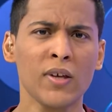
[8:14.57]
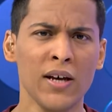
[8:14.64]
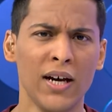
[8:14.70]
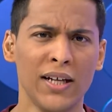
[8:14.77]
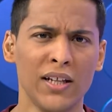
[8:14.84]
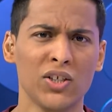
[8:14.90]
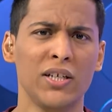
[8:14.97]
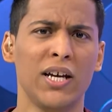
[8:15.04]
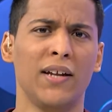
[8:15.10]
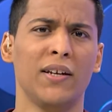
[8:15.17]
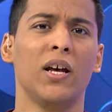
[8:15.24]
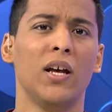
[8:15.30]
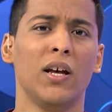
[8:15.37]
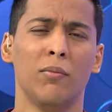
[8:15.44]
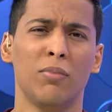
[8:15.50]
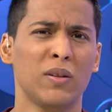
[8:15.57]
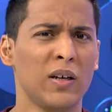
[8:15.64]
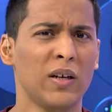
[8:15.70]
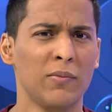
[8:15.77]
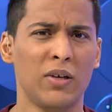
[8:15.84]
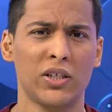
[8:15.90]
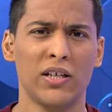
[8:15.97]
هذا شنو يعني
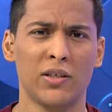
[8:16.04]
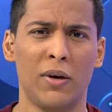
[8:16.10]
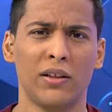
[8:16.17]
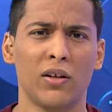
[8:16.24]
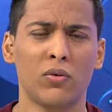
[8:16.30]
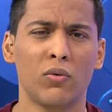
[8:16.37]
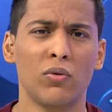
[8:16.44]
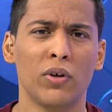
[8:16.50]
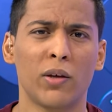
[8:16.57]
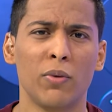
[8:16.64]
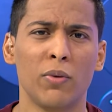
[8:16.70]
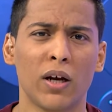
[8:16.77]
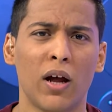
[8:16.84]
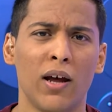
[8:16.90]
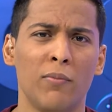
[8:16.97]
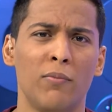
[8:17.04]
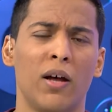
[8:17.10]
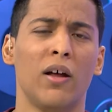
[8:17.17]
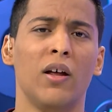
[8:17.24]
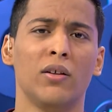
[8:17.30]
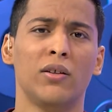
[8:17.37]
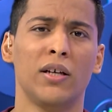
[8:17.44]
البطاريه ما عادش لازم حتى تكون كبيره هلبة
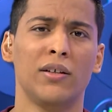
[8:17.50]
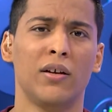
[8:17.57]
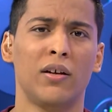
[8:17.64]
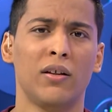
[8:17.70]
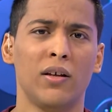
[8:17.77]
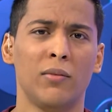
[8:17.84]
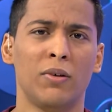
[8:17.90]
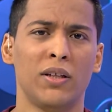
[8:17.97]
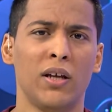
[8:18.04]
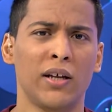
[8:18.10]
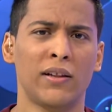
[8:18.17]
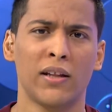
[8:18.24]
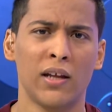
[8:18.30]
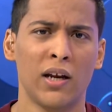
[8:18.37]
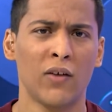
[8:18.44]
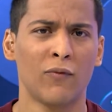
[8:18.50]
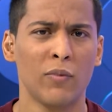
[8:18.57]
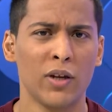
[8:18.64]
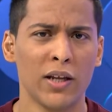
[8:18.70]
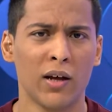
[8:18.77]
تقدر تدير بطاريه 3000